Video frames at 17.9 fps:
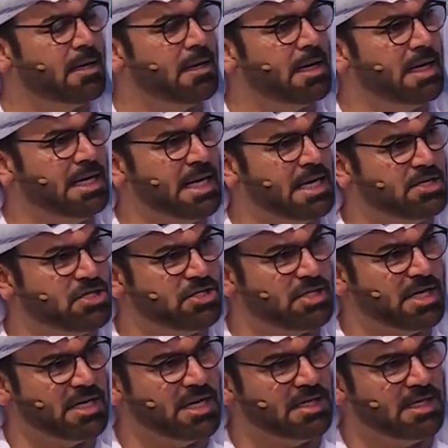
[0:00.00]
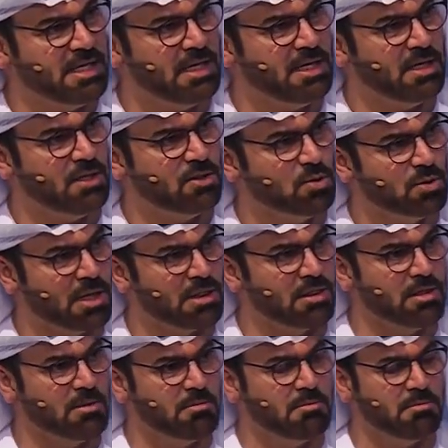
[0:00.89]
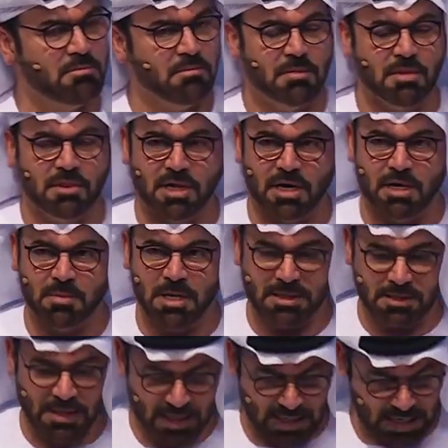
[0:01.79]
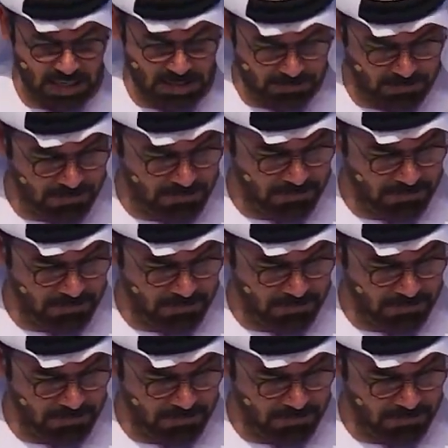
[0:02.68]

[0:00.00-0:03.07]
الأجهزة التي تنظم ضربات القلب